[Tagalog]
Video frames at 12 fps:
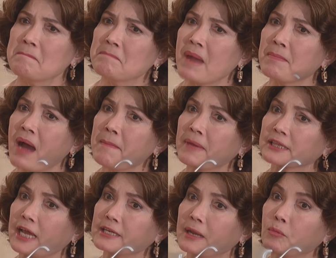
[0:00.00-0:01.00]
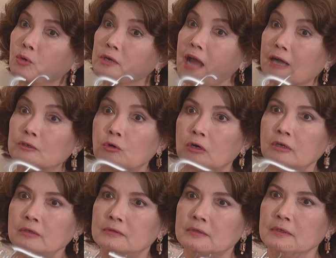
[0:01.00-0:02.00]
Mamamatay na muna ako
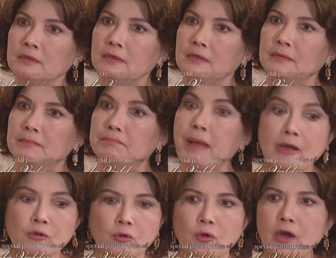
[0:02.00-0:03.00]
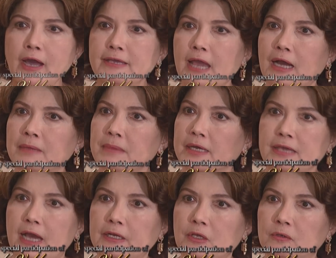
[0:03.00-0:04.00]
bago ko hayaang
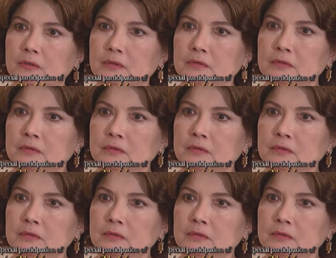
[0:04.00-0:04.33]
mangyari yon.